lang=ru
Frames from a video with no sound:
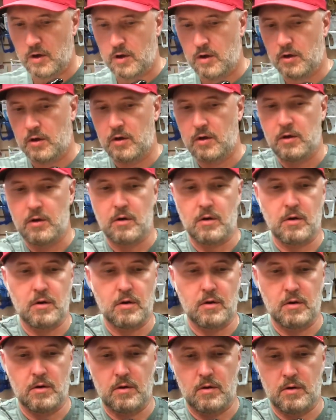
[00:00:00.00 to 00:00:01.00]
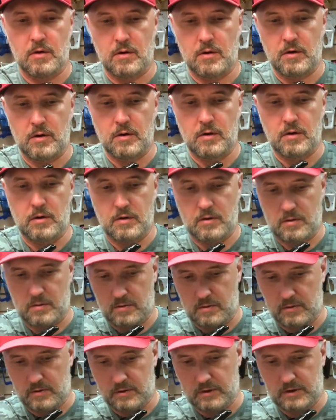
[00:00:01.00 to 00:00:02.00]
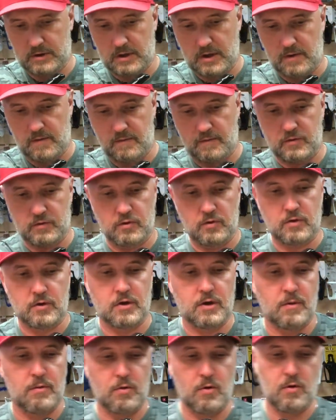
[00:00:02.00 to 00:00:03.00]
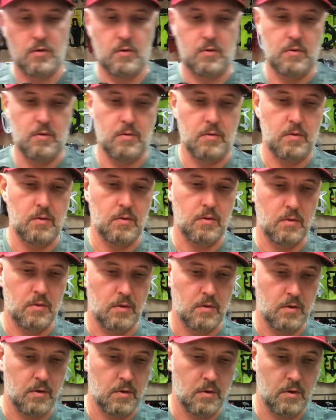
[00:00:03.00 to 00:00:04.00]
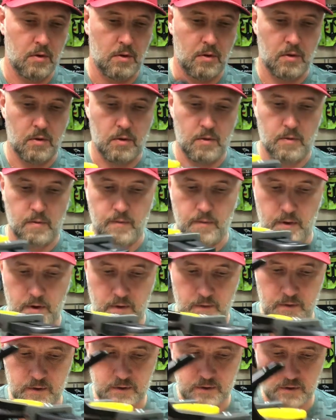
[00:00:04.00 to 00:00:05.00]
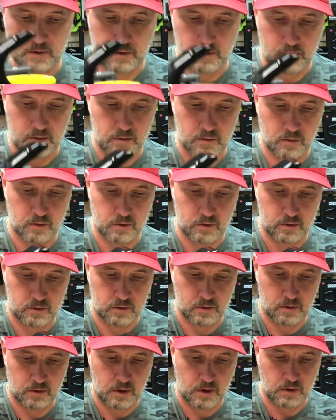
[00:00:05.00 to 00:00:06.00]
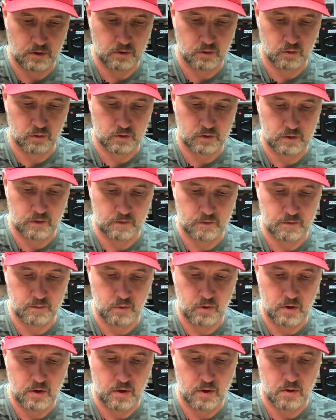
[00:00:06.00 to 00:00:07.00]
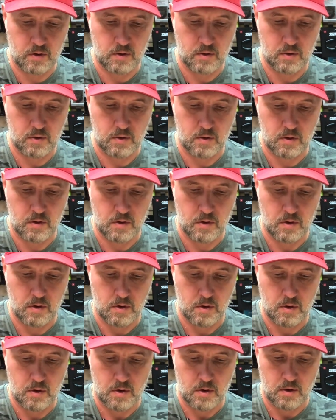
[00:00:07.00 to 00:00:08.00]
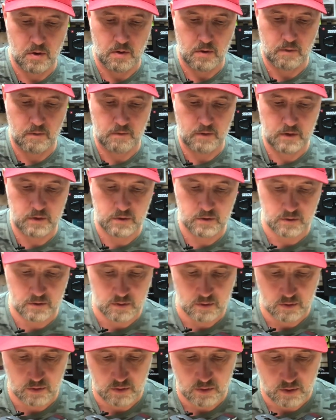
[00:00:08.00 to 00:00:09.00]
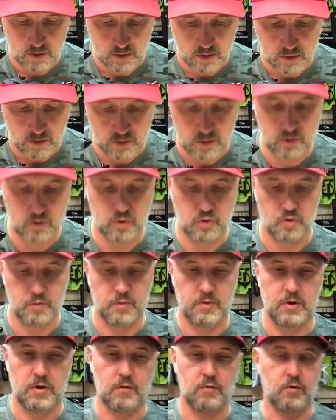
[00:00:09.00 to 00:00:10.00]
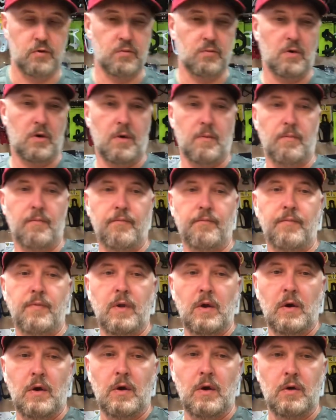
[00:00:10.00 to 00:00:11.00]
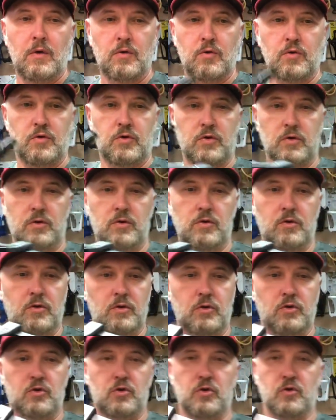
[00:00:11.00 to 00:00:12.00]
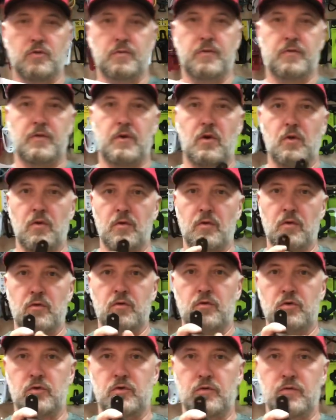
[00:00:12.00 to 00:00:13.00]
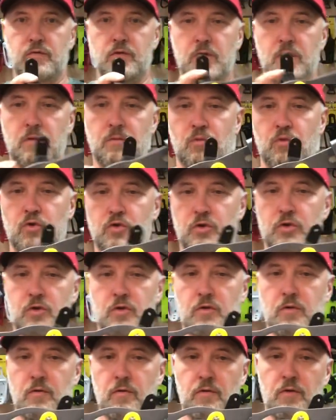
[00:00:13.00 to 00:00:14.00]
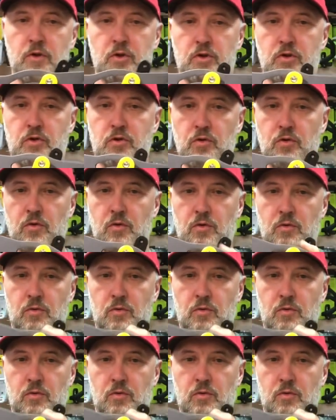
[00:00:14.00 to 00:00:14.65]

И ставим все это добро на весы. То есть конструкция в сборе весит 1058 грамм. То есть, еще раз повторю, то есть вы можете вешать ее,